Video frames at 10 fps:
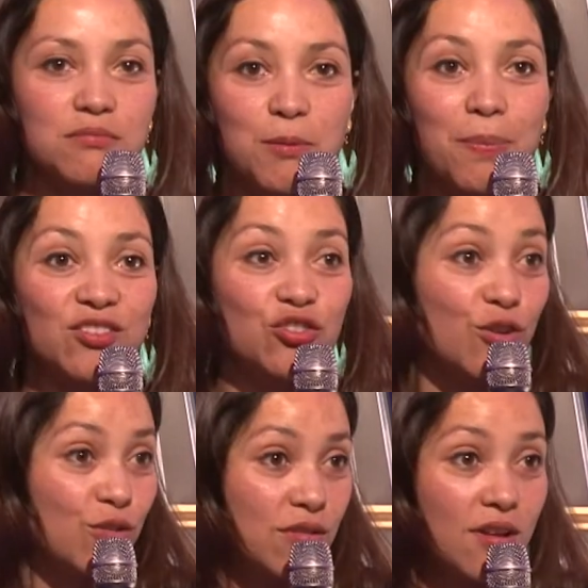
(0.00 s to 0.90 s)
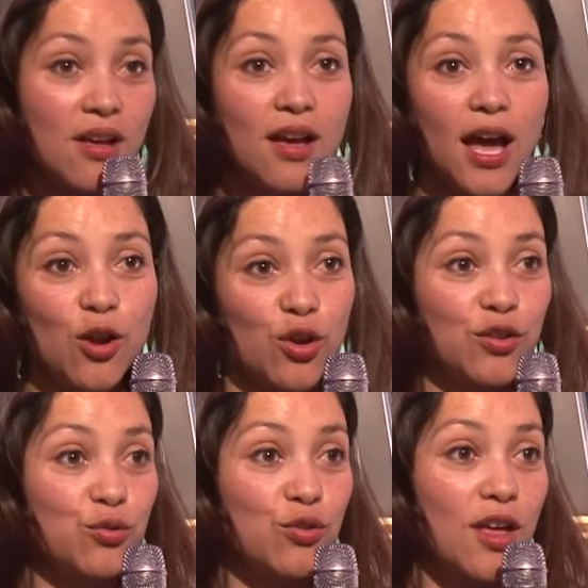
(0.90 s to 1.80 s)
mi pasión a lo que
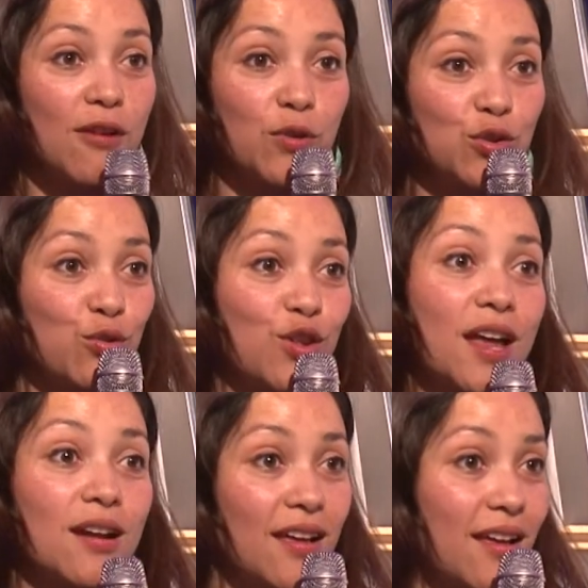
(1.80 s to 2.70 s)
estudié fue estudiar